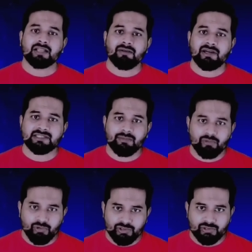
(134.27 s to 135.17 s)
अदरवाइज आप
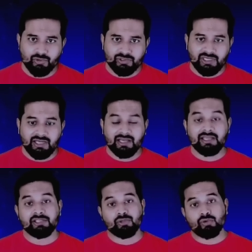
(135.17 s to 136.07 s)
खुद सोचिए ना
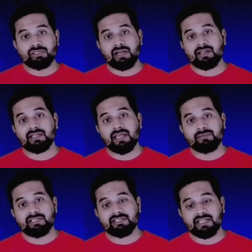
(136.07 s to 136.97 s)
कि शो चल रहा था
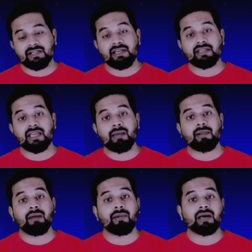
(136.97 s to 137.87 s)
एम स्टैंड का
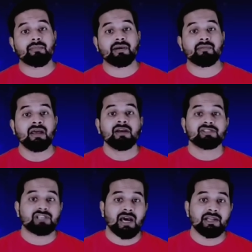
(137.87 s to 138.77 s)
कैमरा बार बार
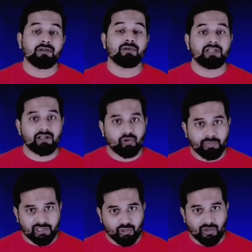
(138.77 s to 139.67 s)
शालिन और टीना के
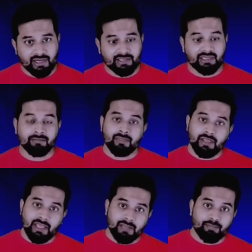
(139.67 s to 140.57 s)
ऊपर क्यों आ रहा था
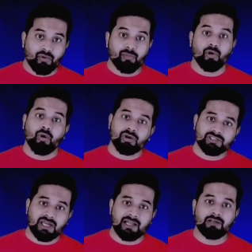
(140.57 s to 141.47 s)
एक प्रोमो और
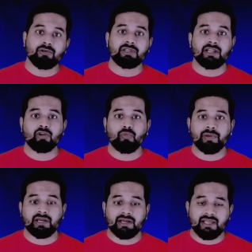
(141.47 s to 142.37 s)
शालिन और टीना के
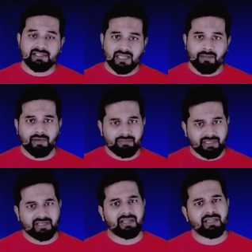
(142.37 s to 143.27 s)
ऊपर कट गया जहां पर हम
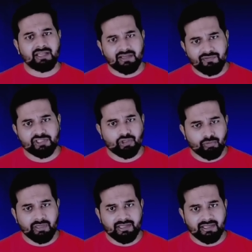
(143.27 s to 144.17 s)
देख रहे हैं कि कन्फेशन
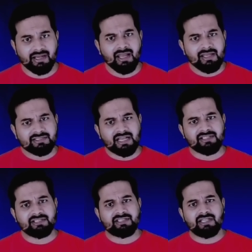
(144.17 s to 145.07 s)
रूम के अंदर
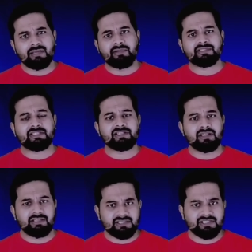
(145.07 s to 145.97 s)
साजिद से निमृत से
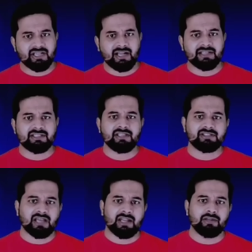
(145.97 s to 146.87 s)
इससे जग्गा से
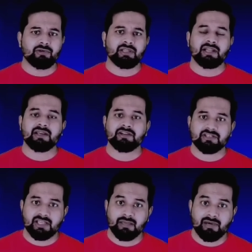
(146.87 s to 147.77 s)
शालिन और टीना के
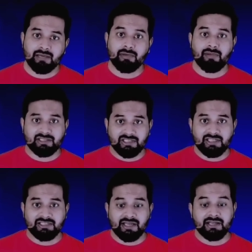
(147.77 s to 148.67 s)
रिश्ते के बारे में बातचीत
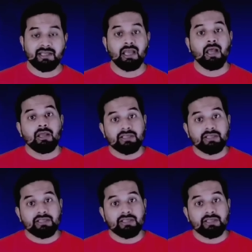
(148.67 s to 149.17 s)
की जा रही है